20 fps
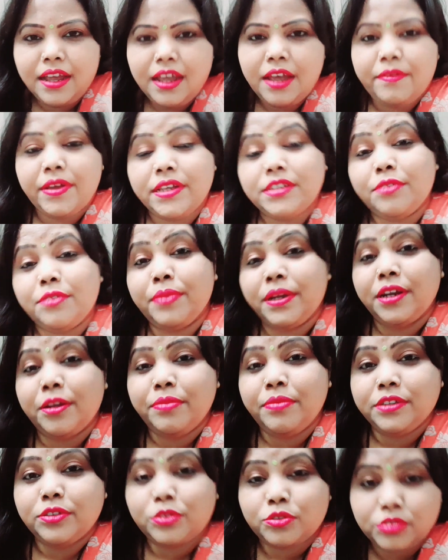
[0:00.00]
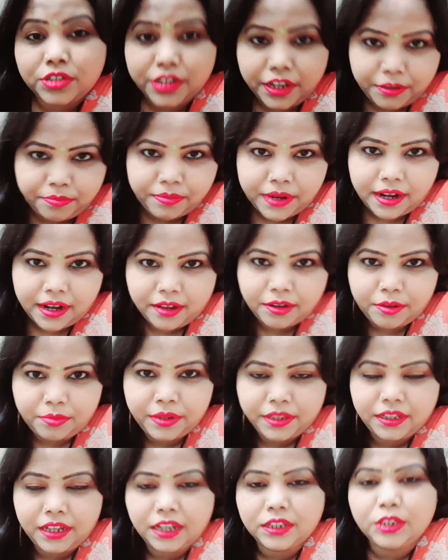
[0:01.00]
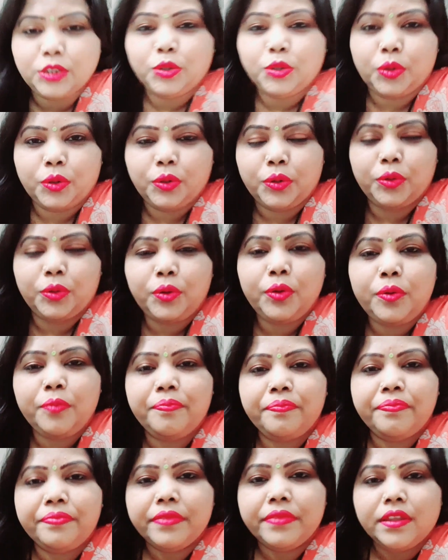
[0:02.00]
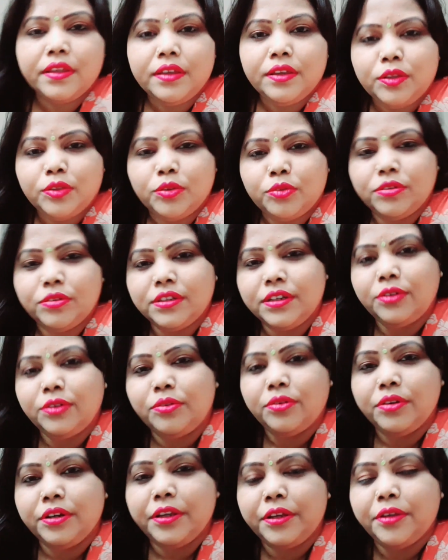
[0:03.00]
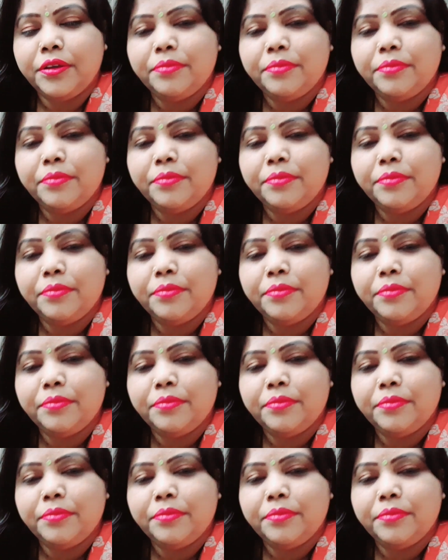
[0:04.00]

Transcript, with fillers: वैसे मैंने अभी इसको शेक बना कर तो भी दिया था दोनों को तो इन्होंने